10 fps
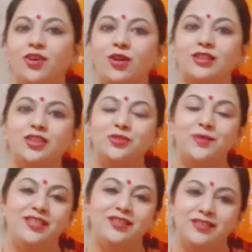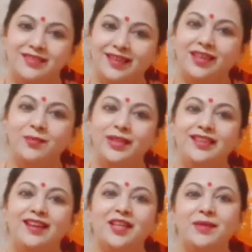और दशमेश लगन में ही
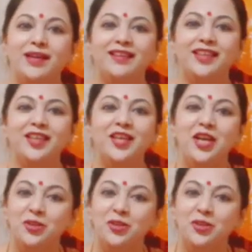आके बैठ गए हैं